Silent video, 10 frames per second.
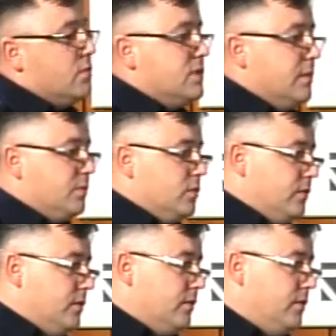tu
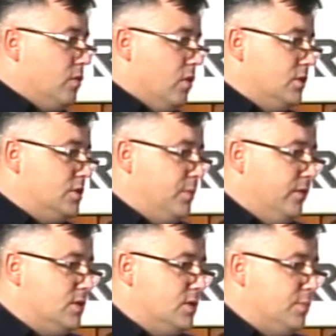wyłonić,
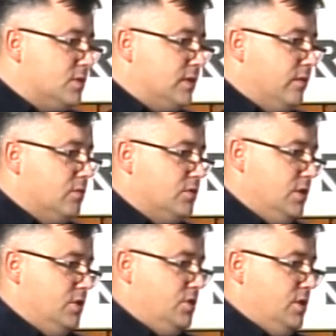powiedzieć podstawową
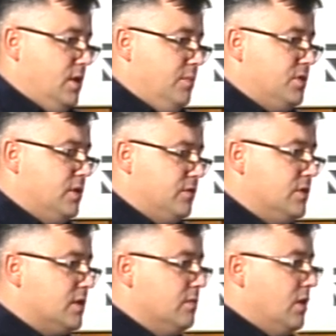rzecz, że przede
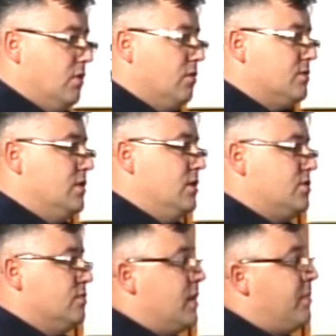wszystkim kierujący
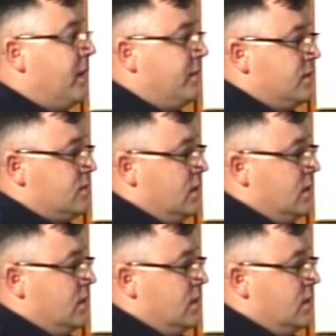jeżdżą na pamięć.